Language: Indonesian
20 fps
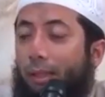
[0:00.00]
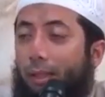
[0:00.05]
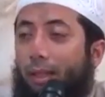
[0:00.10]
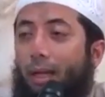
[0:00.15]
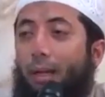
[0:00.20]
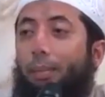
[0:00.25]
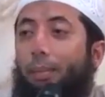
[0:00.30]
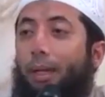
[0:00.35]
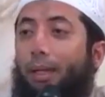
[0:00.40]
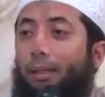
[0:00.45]

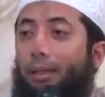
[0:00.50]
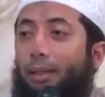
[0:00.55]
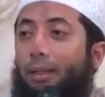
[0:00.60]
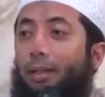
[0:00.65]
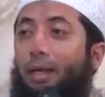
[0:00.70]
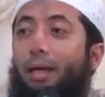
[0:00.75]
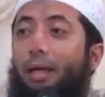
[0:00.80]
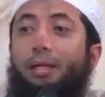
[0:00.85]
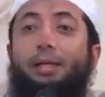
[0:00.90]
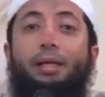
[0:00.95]
Kenapa kita
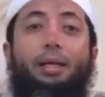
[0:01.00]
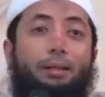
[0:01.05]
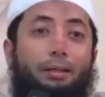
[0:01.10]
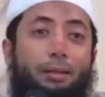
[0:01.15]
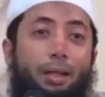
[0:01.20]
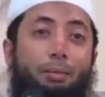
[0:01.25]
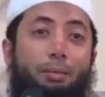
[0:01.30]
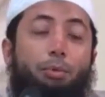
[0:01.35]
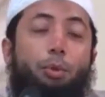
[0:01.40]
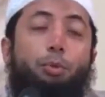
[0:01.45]
tidak
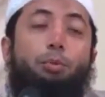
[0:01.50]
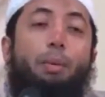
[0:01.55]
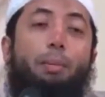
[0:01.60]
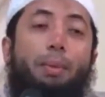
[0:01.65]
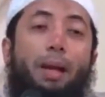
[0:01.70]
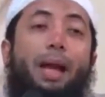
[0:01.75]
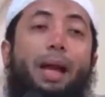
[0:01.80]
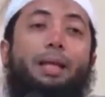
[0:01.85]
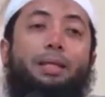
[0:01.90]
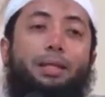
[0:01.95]
lihat dan coba
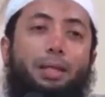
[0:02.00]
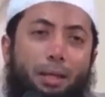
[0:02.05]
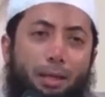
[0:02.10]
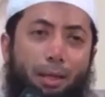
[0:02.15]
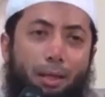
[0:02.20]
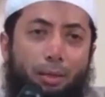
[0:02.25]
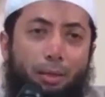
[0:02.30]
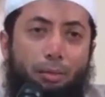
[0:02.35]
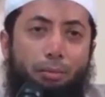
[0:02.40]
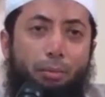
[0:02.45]

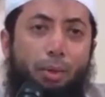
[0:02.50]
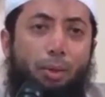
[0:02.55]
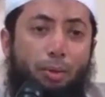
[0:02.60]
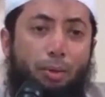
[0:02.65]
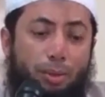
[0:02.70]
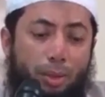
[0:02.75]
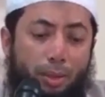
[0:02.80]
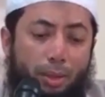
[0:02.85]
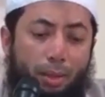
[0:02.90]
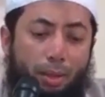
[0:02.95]
belajar gitu?
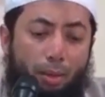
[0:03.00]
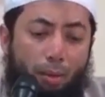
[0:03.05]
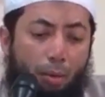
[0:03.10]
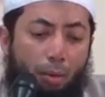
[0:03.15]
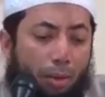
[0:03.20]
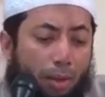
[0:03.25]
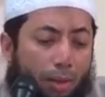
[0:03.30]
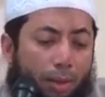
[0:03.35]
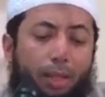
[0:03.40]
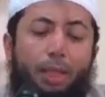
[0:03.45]
Bahwasanya
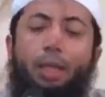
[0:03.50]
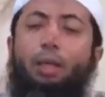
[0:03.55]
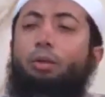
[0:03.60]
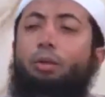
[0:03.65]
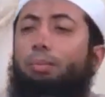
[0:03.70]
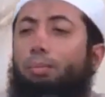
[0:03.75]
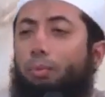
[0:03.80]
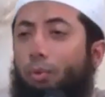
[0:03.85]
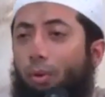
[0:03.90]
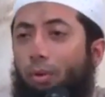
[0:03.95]
orang
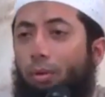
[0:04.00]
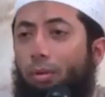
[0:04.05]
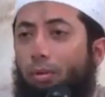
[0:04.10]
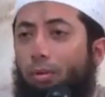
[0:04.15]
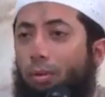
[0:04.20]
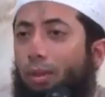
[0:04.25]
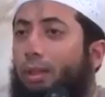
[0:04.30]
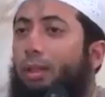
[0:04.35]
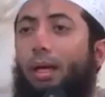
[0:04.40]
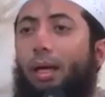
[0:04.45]
hidup kok.
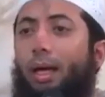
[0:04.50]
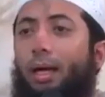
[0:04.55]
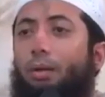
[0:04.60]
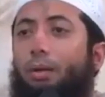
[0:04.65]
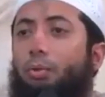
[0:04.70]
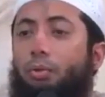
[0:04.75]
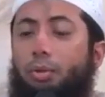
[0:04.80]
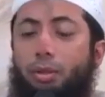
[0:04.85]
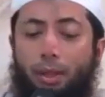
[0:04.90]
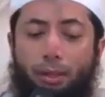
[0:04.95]
Tidak
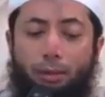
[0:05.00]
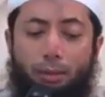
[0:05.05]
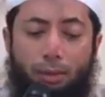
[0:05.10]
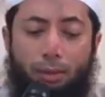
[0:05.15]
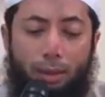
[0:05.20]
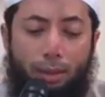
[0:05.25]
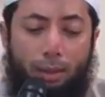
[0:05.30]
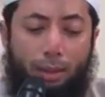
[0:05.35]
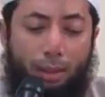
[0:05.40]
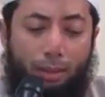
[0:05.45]
harus dengan
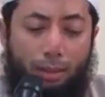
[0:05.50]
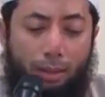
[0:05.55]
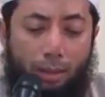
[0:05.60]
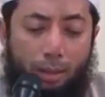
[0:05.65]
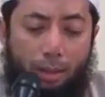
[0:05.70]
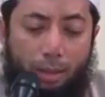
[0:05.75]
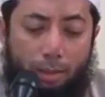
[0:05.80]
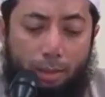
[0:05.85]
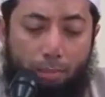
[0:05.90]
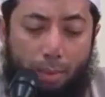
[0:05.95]
terikat
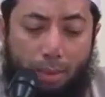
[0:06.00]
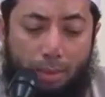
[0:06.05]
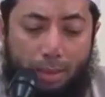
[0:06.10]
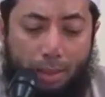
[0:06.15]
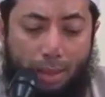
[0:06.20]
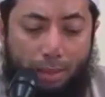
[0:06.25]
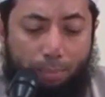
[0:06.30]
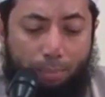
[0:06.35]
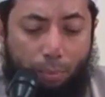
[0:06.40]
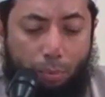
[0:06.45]

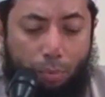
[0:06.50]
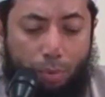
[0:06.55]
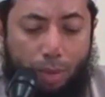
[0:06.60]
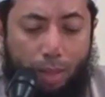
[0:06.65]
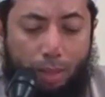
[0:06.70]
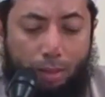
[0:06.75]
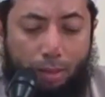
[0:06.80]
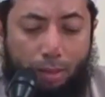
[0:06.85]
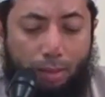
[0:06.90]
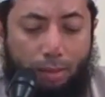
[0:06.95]
masalah
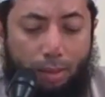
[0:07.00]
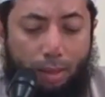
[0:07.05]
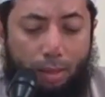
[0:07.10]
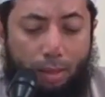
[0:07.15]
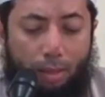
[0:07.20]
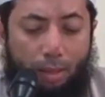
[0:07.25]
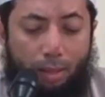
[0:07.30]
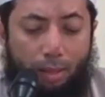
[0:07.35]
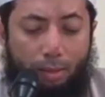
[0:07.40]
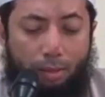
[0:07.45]
perusahaan kita
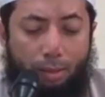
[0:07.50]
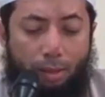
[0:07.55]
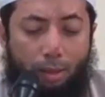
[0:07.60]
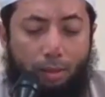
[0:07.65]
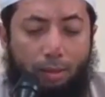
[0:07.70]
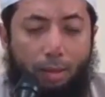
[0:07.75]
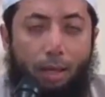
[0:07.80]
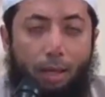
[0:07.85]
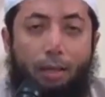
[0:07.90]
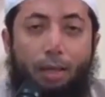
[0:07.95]
yang akhirnya
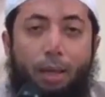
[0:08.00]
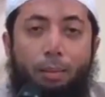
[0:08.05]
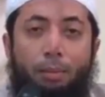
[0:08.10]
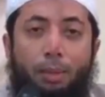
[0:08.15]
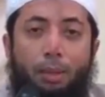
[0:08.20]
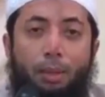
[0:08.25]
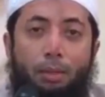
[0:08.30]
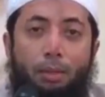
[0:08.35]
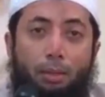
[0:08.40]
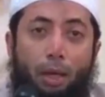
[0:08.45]
kita
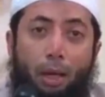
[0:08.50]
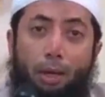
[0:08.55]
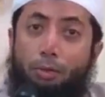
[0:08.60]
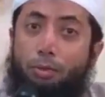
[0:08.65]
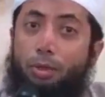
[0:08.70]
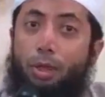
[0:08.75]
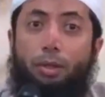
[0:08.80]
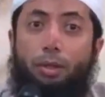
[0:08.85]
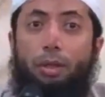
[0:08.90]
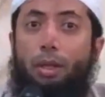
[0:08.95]
anggap
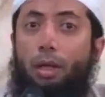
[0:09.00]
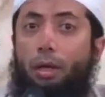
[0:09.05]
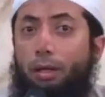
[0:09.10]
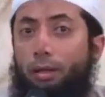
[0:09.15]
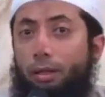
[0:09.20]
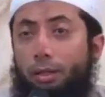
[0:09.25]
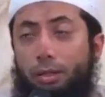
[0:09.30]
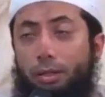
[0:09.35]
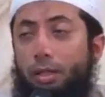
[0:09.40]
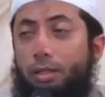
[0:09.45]
kalau saya
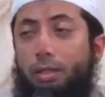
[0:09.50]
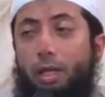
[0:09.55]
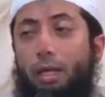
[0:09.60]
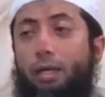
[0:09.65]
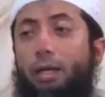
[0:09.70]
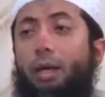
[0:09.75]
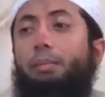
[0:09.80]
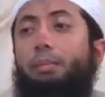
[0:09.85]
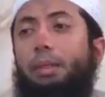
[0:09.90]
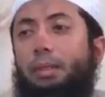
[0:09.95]
tidak kerja sini
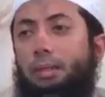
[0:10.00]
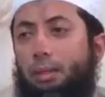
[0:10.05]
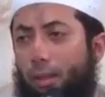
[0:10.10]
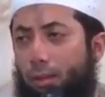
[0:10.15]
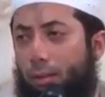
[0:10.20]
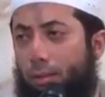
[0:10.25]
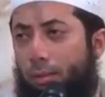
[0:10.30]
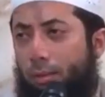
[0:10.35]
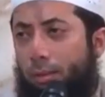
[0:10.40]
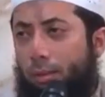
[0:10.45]
saya nggak
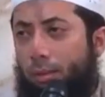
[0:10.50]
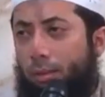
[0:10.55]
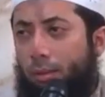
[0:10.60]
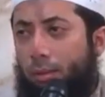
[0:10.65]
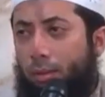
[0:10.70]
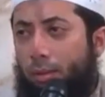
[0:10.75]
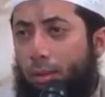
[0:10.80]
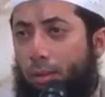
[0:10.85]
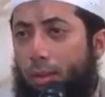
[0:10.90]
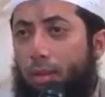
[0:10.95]
bisa.
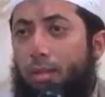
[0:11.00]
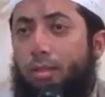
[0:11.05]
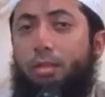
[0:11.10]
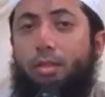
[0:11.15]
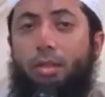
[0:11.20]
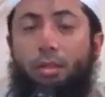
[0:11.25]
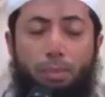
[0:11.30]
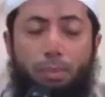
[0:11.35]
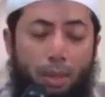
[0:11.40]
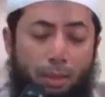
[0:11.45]

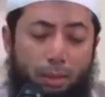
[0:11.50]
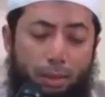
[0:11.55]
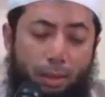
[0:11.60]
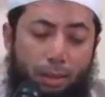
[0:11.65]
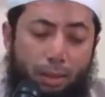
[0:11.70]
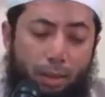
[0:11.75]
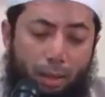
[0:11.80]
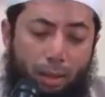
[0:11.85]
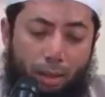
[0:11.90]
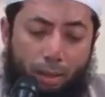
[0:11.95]
Rezeki
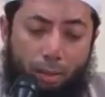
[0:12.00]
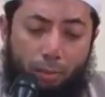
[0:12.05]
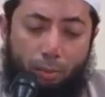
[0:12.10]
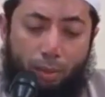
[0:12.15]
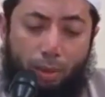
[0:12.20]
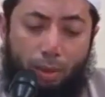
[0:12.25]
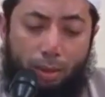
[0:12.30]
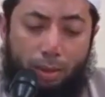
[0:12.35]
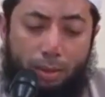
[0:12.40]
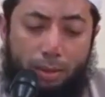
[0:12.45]
biadillah
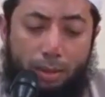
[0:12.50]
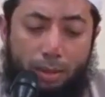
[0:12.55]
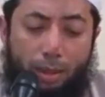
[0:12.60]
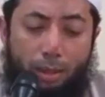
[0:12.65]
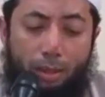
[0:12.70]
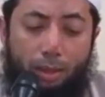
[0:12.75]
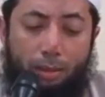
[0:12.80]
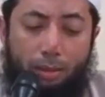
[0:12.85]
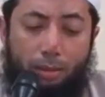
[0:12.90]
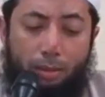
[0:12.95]
ikhwah
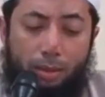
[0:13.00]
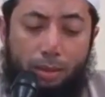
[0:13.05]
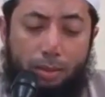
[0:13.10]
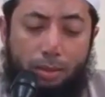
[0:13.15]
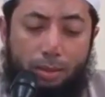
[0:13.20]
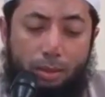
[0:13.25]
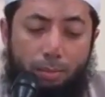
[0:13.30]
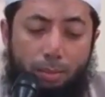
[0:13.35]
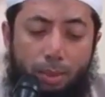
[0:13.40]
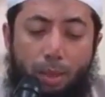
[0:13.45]
sekalian.
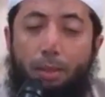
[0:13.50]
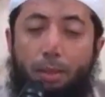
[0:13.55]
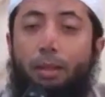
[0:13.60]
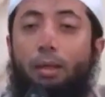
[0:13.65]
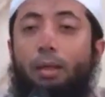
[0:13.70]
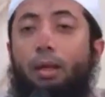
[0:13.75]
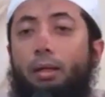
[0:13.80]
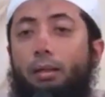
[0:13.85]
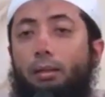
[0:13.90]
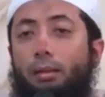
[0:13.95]
Rezeki
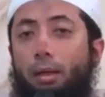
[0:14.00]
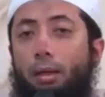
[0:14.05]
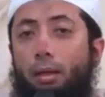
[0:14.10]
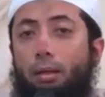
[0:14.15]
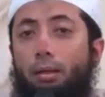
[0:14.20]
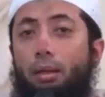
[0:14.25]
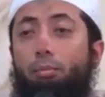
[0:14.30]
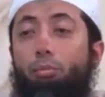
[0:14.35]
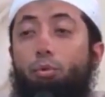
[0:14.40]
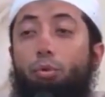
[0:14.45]
biadillah.
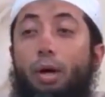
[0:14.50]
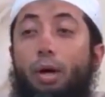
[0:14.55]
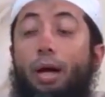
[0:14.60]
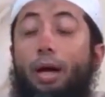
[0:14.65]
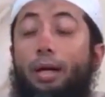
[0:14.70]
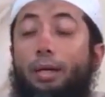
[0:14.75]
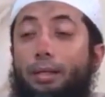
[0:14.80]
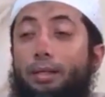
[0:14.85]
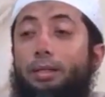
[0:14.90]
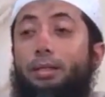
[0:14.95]
Allah
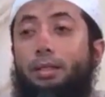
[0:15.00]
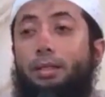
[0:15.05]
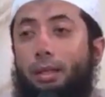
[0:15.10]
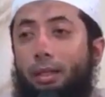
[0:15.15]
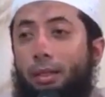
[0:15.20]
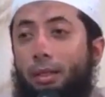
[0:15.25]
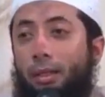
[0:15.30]
bukakan rezeki.